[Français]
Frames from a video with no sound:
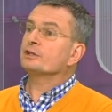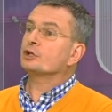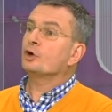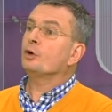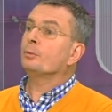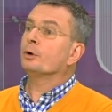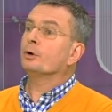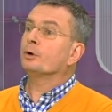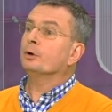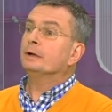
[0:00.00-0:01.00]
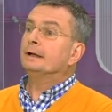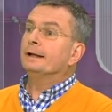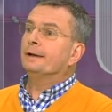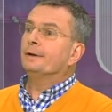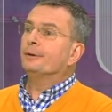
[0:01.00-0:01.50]
sa chambre,
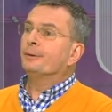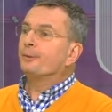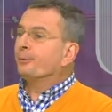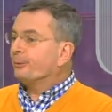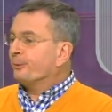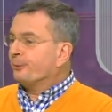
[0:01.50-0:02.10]
on,